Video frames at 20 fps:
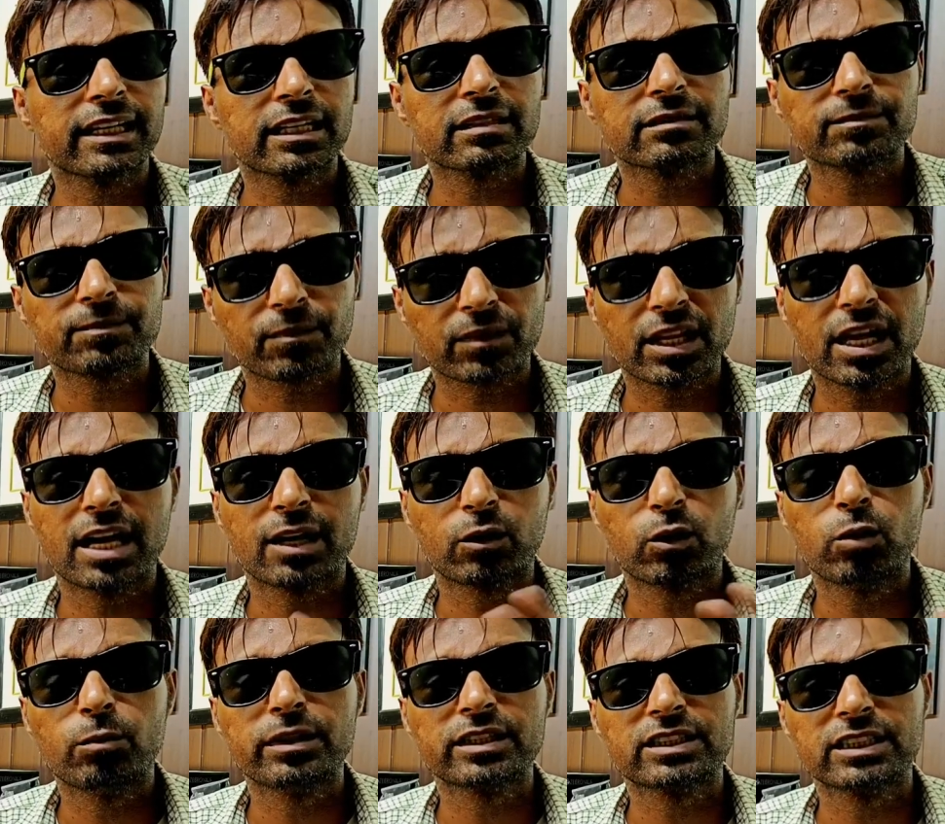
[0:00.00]
घर
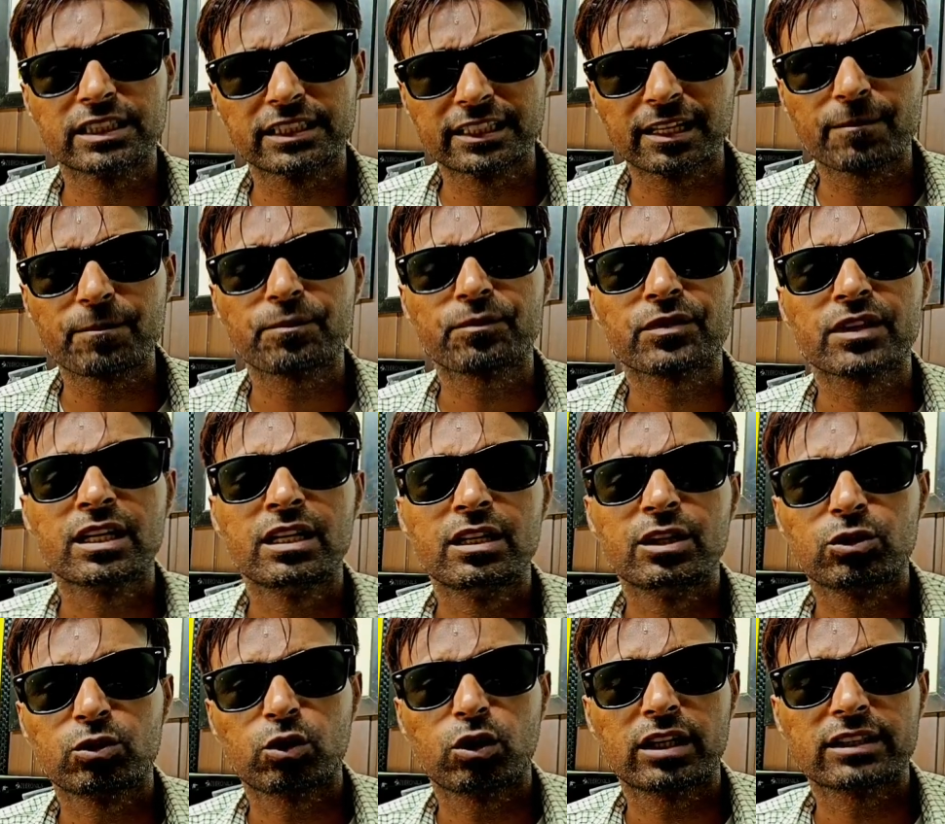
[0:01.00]
आँखों में सिस्टम
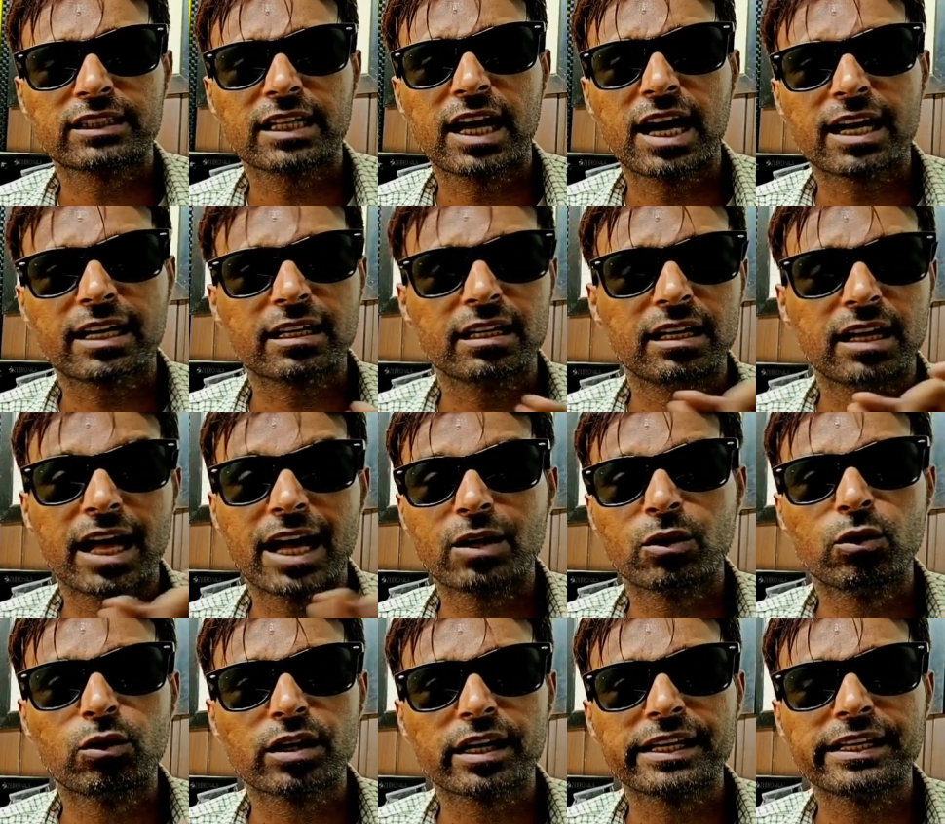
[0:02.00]
थोड़ा सा आँख
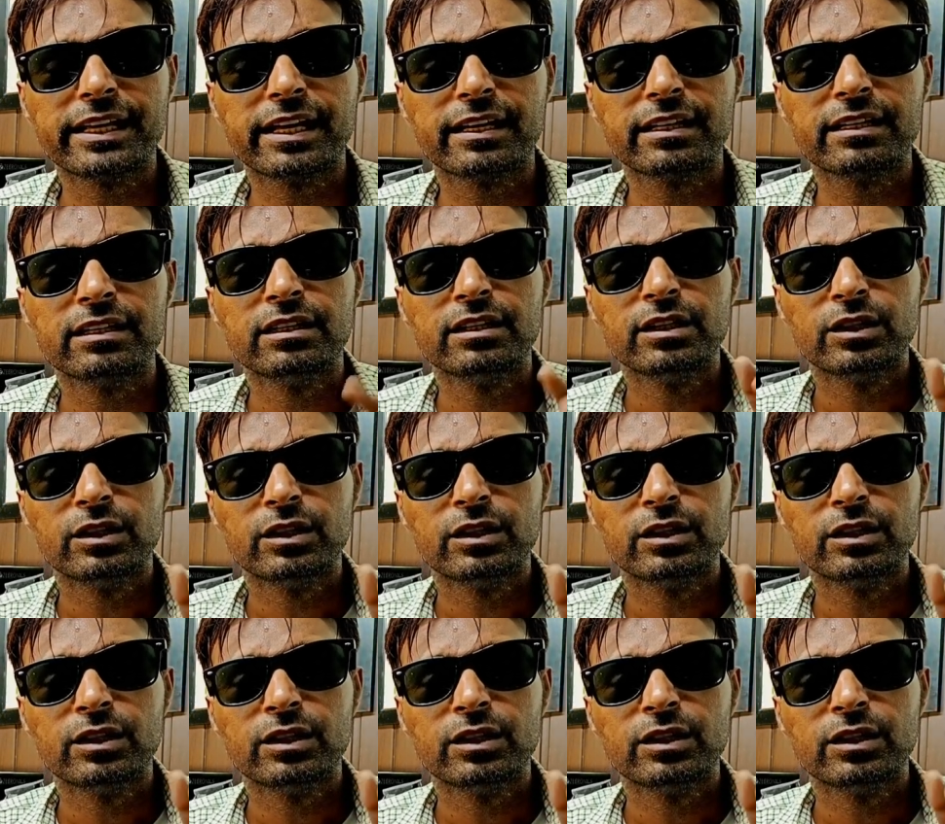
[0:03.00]
लाल हो रही हैं